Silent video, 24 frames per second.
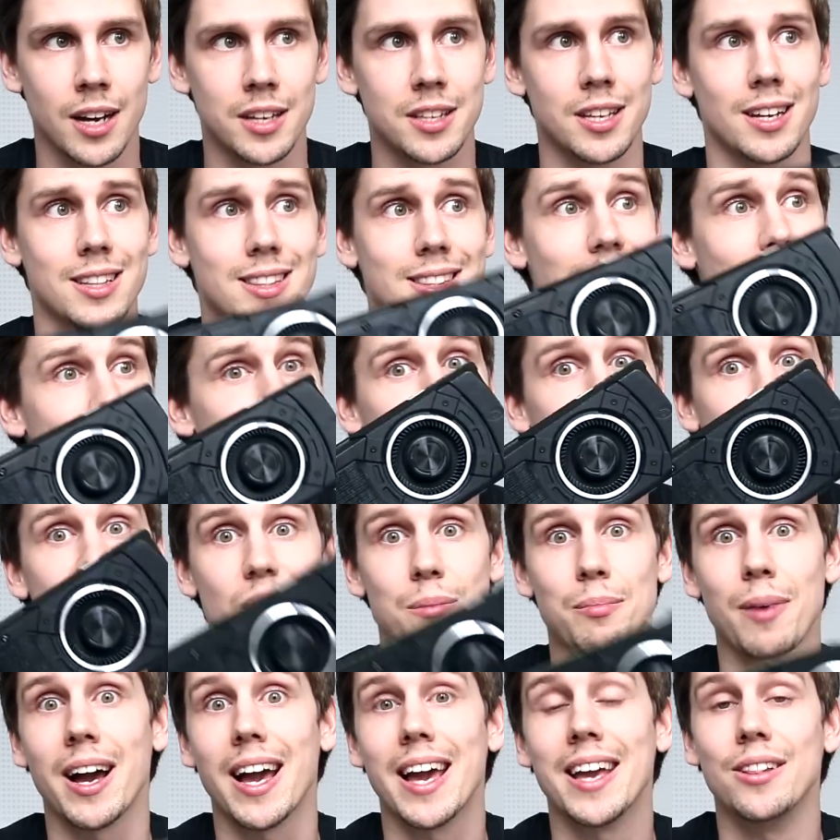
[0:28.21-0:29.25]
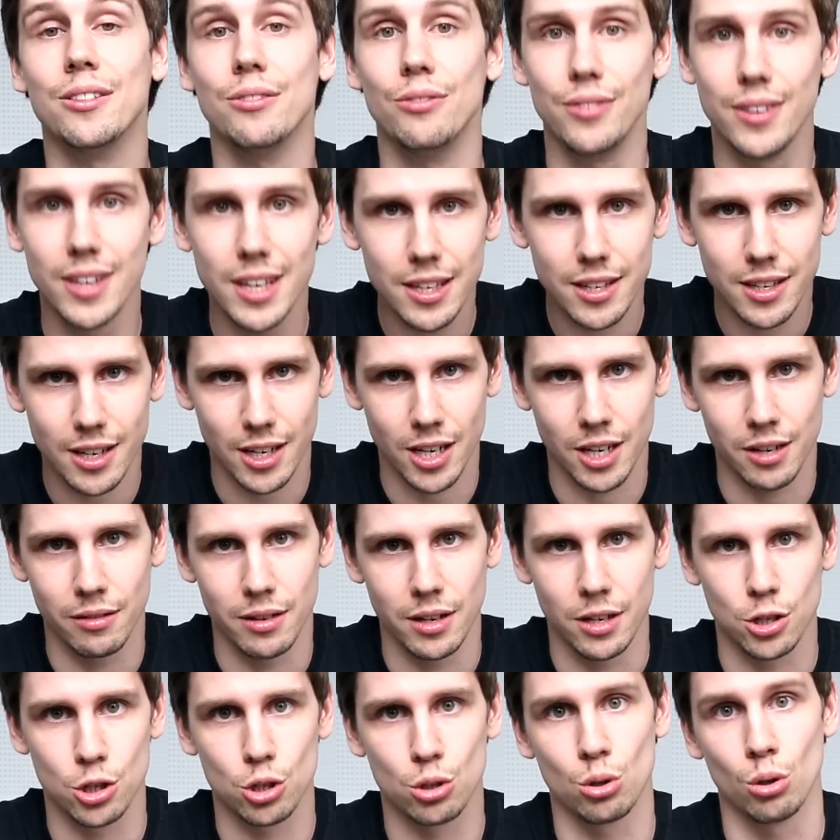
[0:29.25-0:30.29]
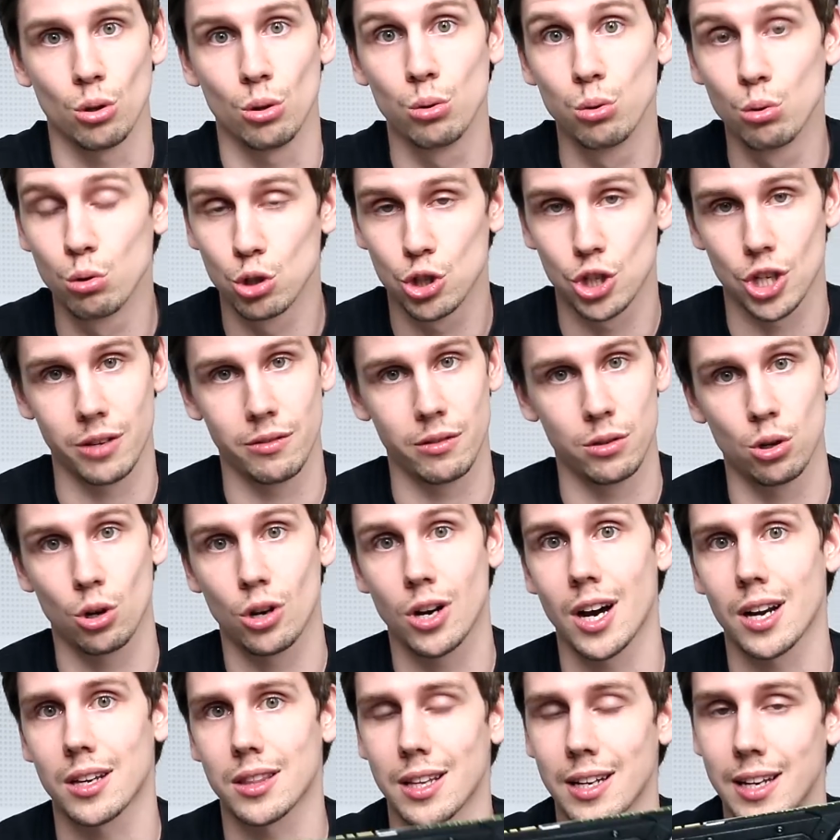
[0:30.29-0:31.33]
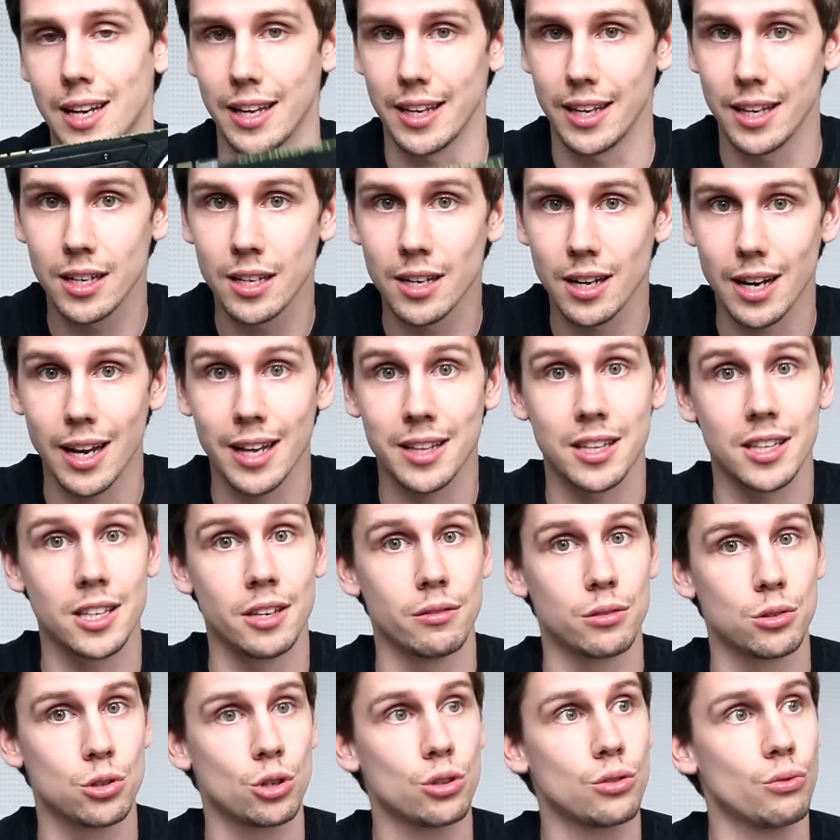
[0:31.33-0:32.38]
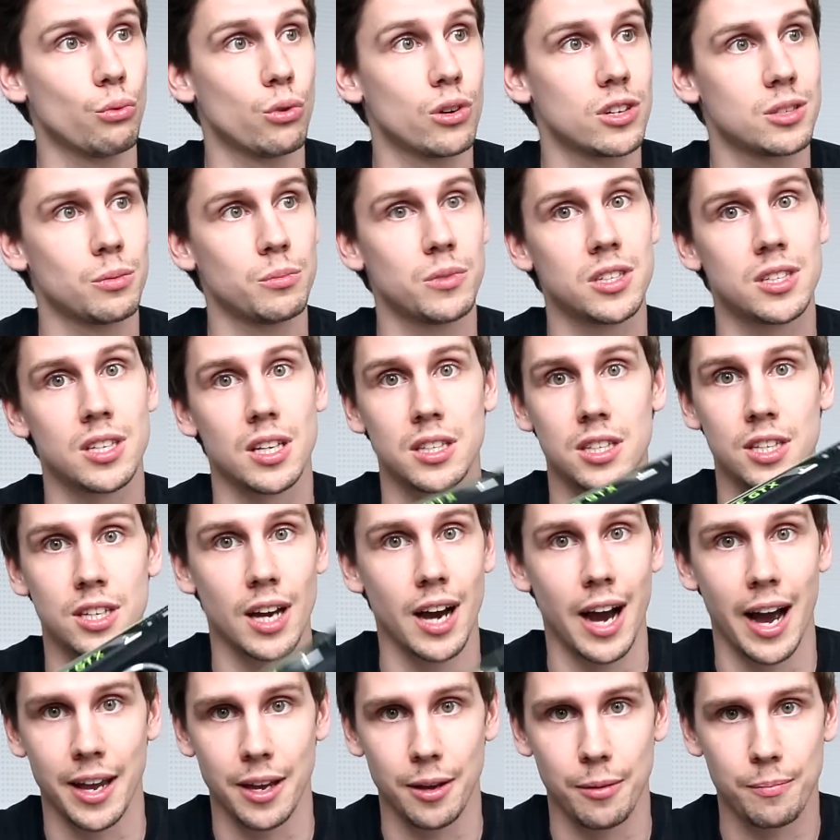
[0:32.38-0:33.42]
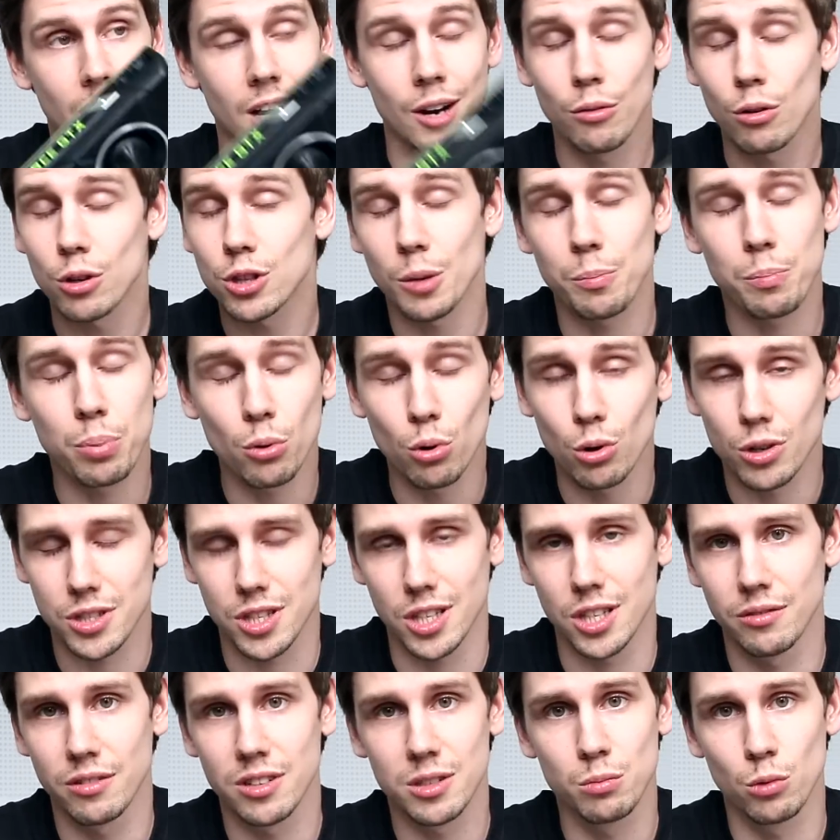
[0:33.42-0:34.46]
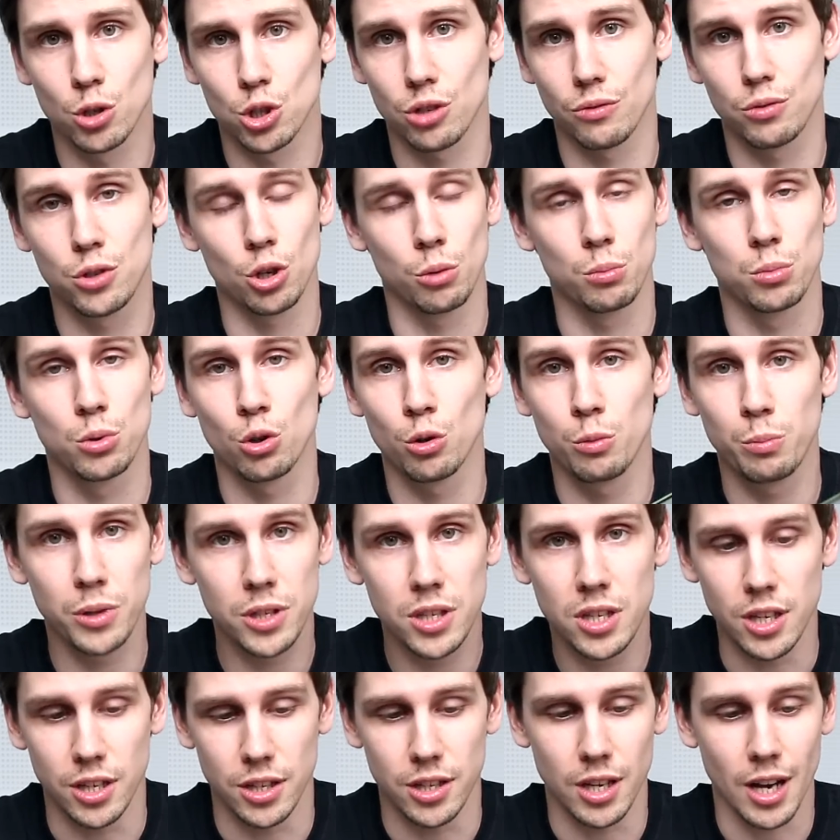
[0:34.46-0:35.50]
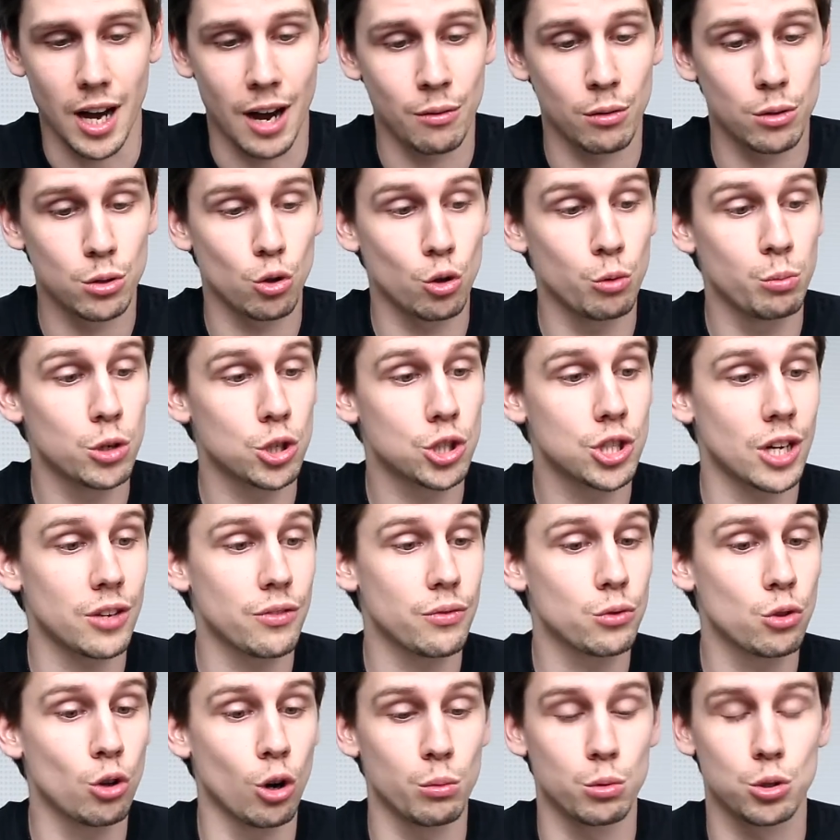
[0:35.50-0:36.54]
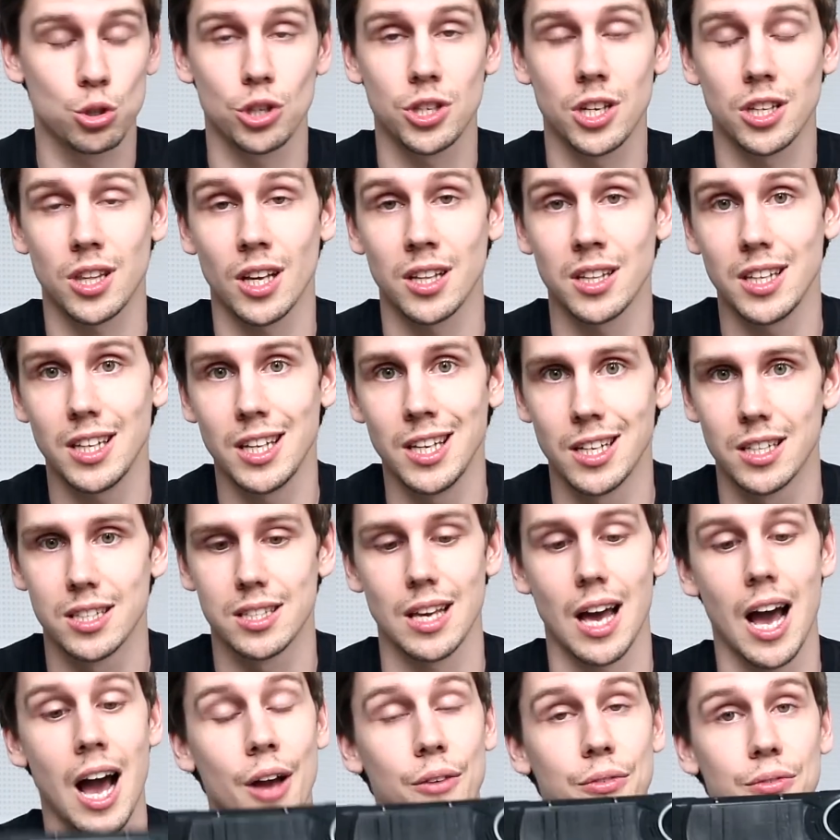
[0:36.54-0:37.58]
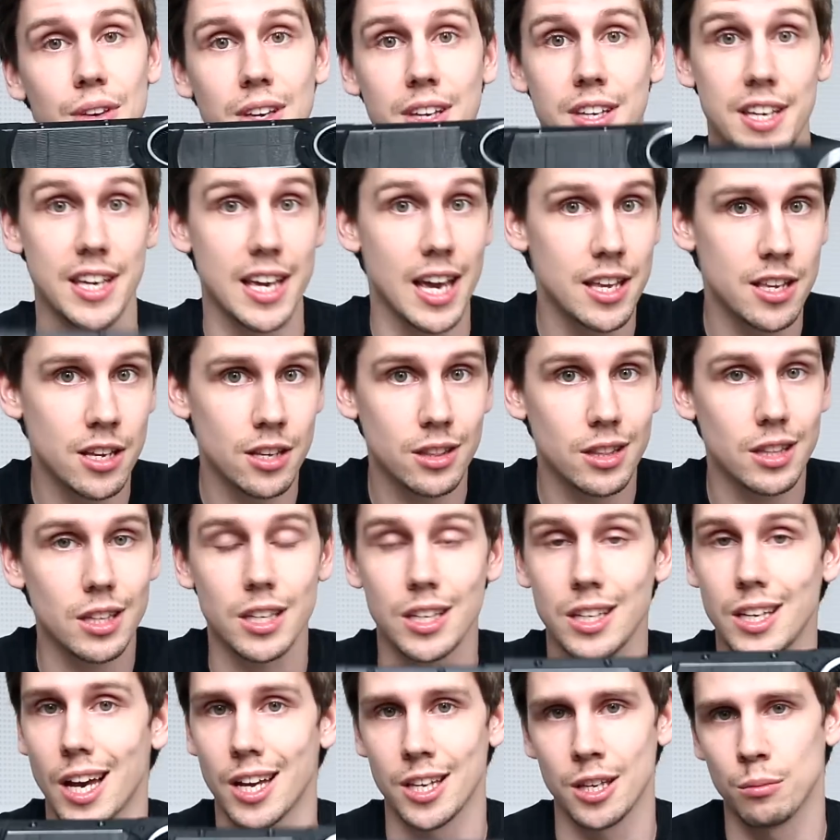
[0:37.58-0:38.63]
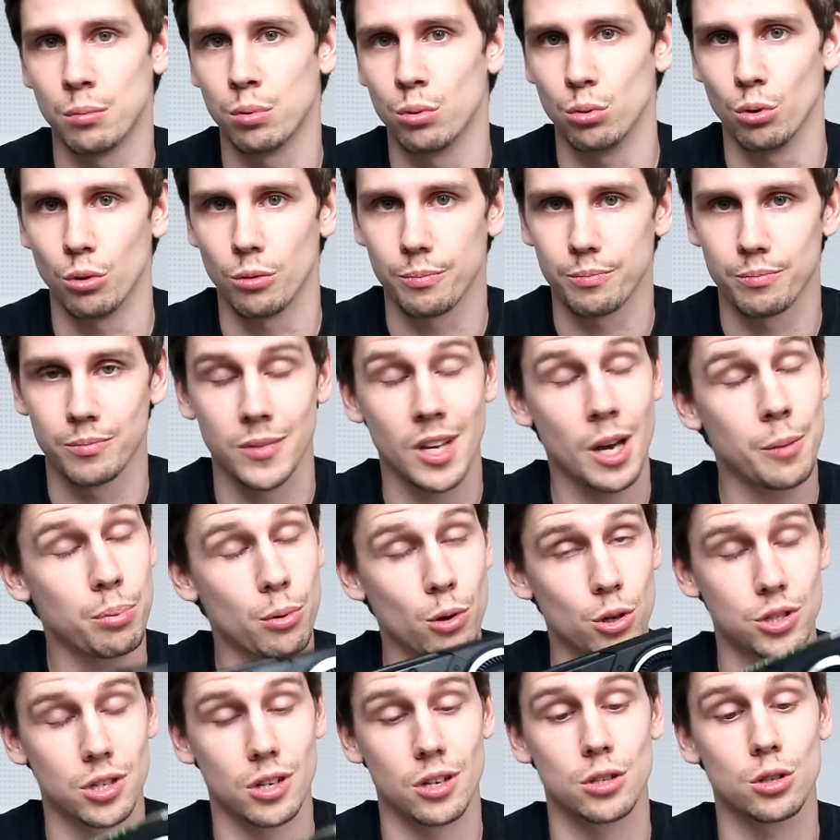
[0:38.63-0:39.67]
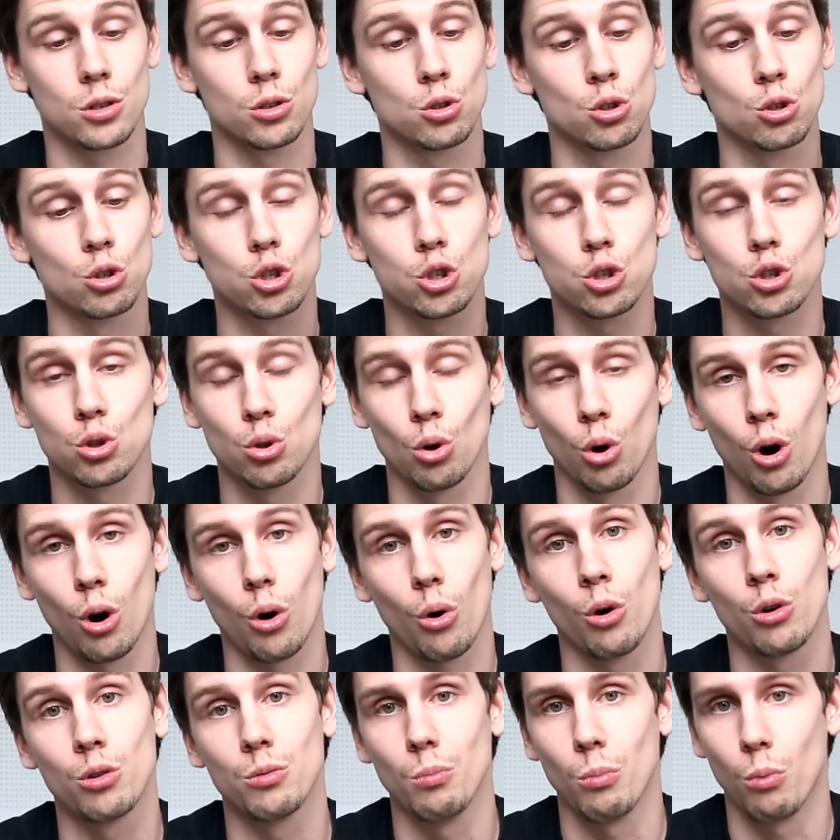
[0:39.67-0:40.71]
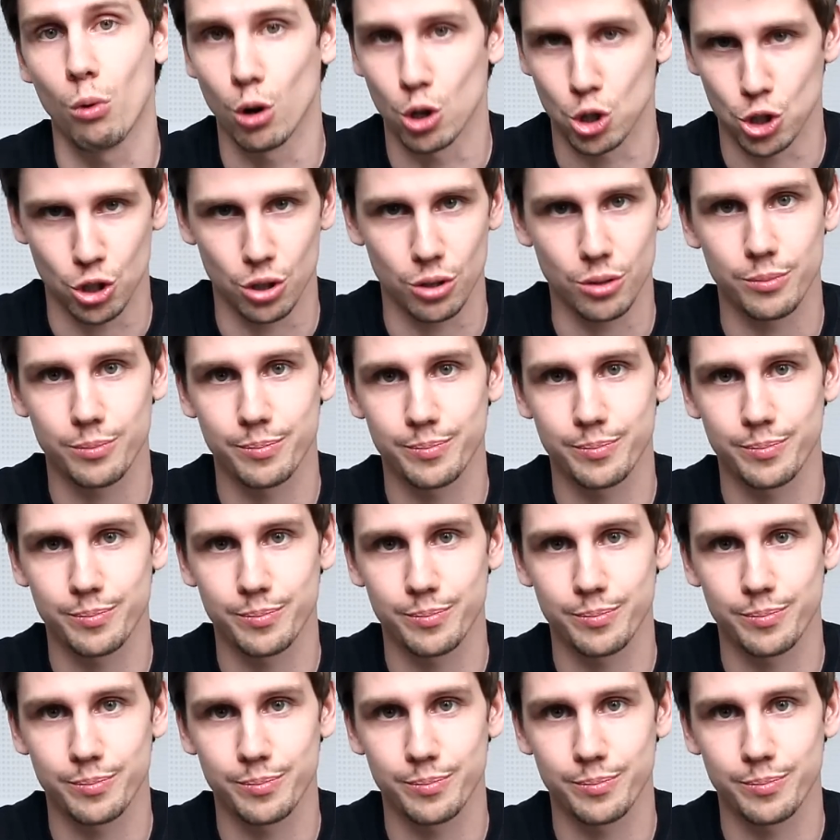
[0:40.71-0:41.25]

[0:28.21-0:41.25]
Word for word: Хотя даже сама Nvidia говорит, что лучшая видеокарта для игр это 980 Ti. Кого-то просто невозможно в чем-то убедить, а вот убеждать в том, что Titan X офигенен, я не буду. Я просто расскажу, что он может.